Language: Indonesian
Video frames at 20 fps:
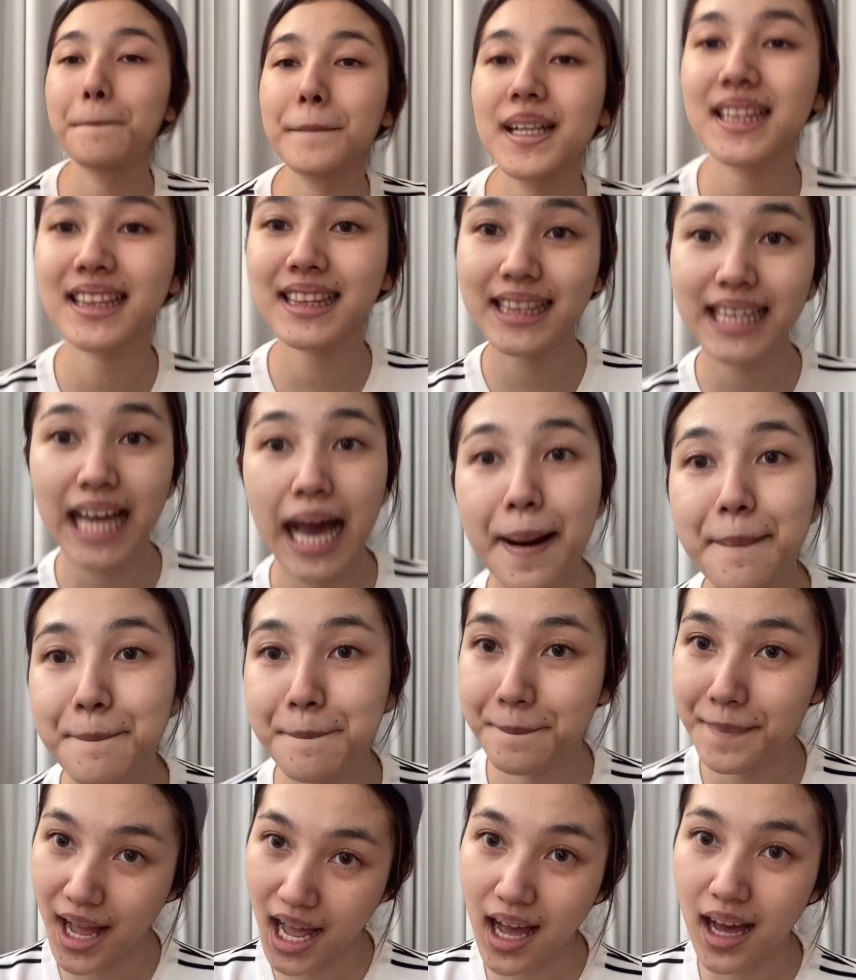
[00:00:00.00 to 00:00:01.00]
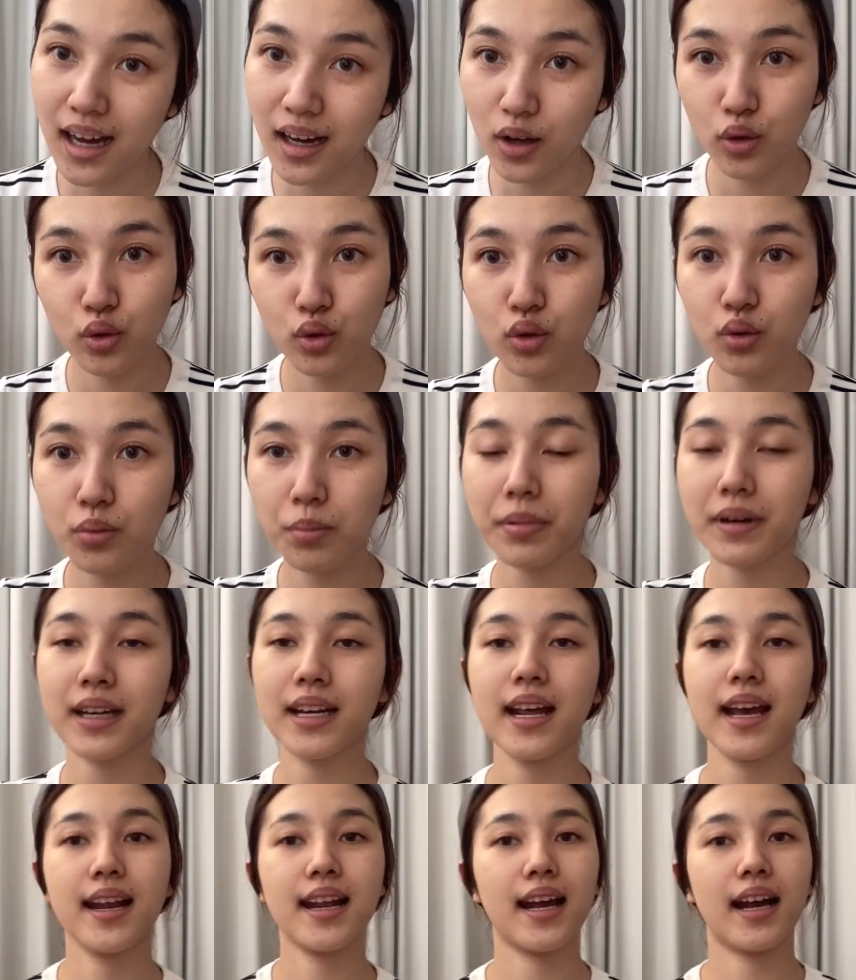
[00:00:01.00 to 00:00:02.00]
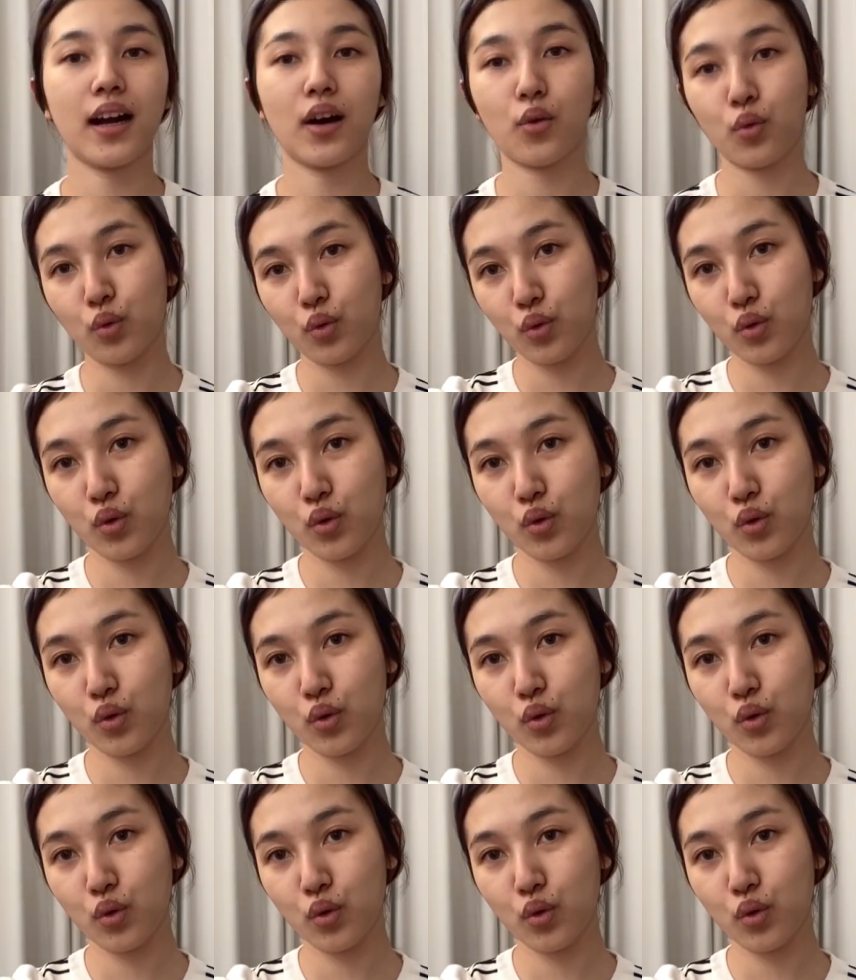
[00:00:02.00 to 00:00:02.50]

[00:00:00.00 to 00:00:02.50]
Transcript: pertama aku, perdana aku.